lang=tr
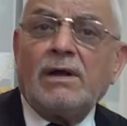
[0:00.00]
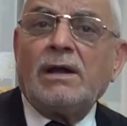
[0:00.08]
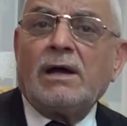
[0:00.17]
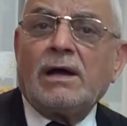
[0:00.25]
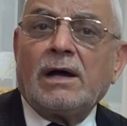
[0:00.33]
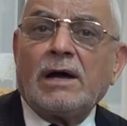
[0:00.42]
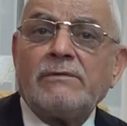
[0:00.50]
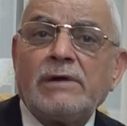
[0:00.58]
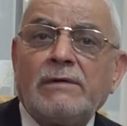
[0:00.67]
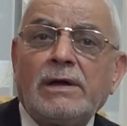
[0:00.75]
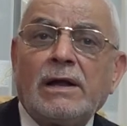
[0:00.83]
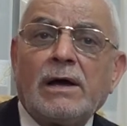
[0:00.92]
Ve la
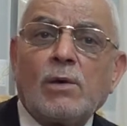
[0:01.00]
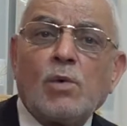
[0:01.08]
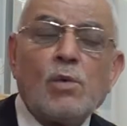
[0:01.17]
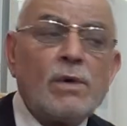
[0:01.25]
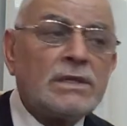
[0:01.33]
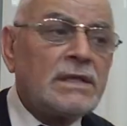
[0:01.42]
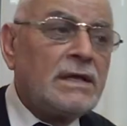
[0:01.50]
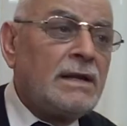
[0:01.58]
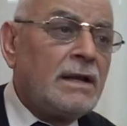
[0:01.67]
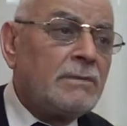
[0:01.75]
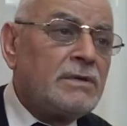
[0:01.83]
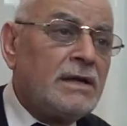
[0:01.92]
havle ve la kuvvete
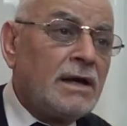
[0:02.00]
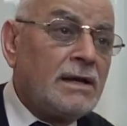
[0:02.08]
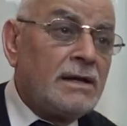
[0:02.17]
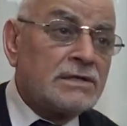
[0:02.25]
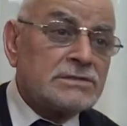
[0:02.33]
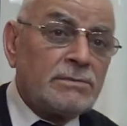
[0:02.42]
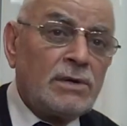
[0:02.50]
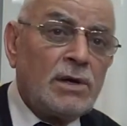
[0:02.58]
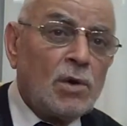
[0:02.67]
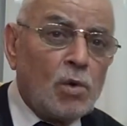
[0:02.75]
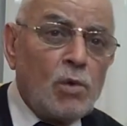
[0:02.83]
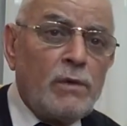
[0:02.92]
illa billahi lazım.
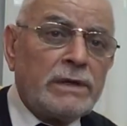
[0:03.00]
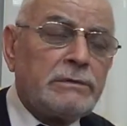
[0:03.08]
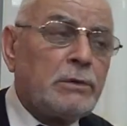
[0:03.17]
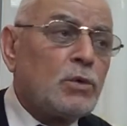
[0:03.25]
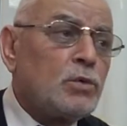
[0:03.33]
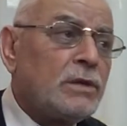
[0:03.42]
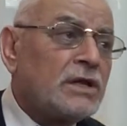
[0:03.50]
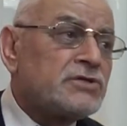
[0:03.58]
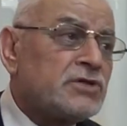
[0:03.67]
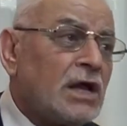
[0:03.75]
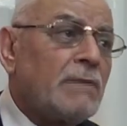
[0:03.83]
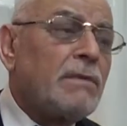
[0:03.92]
Kuvvet ve kudret
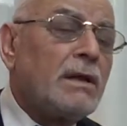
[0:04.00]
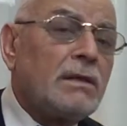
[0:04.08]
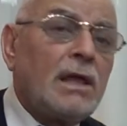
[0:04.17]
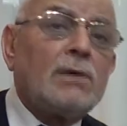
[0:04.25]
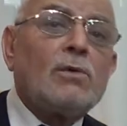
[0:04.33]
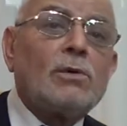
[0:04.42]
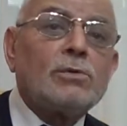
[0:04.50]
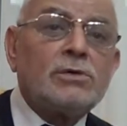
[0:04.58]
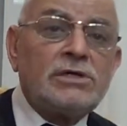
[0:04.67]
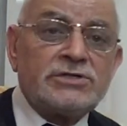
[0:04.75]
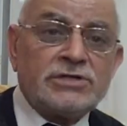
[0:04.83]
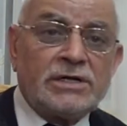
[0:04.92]
Cenab-ı Allah'ın olduğu
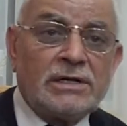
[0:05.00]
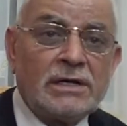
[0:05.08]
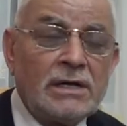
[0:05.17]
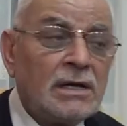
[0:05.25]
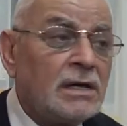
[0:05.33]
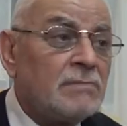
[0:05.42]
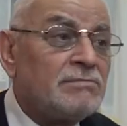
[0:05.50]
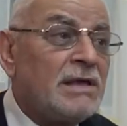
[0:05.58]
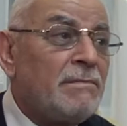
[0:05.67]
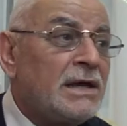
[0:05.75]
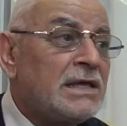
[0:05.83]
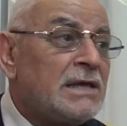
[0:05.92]
için
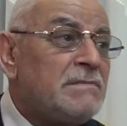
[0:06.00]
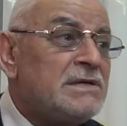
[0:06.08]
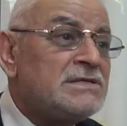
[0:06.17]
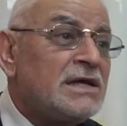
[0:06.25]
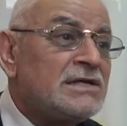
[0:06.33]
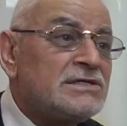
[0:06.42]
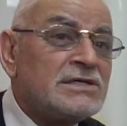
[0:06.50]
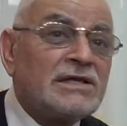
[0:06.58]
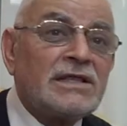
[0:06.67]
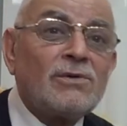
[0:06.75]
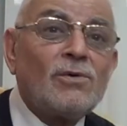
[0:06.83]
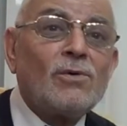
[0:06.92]
demek ki bizden
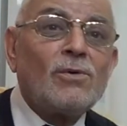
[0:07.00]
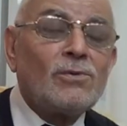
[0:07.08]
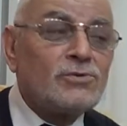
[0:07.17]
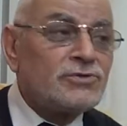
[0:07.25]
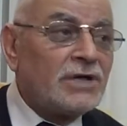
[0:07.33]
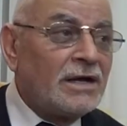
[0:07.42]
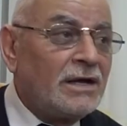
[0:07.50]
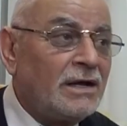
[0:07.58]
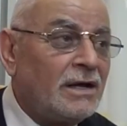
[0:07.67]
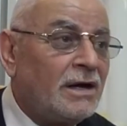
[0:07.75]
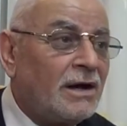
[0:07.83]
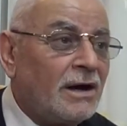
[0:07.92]
zikreden o olunca
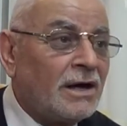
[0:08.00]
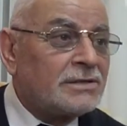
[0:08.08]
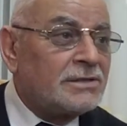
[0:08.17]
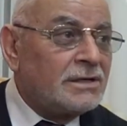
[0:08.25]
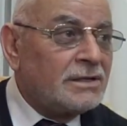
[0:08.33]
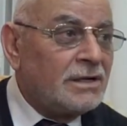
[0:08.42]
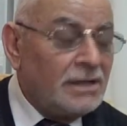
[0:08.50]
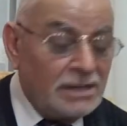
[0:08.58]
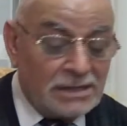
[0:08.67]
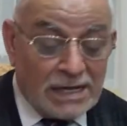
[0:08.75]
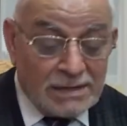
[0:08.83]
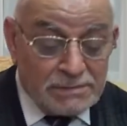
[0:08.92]
artık
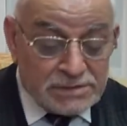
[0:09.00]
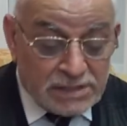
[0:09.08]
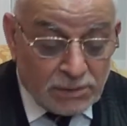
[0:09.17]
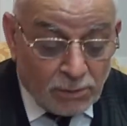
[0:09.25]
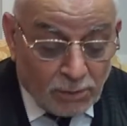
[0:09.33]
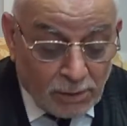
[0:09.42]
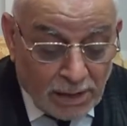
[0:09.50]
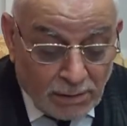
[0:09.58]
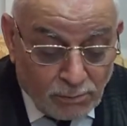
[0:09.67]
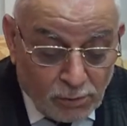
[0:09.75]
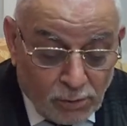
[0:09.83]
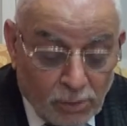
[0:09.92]
kendimizdeki
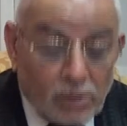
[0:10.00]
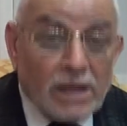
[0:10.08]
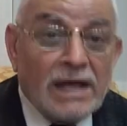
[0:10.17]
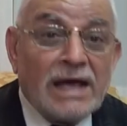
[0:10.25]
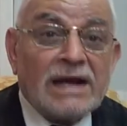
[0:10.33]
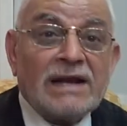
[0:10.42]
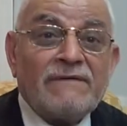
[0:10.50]
olan bu her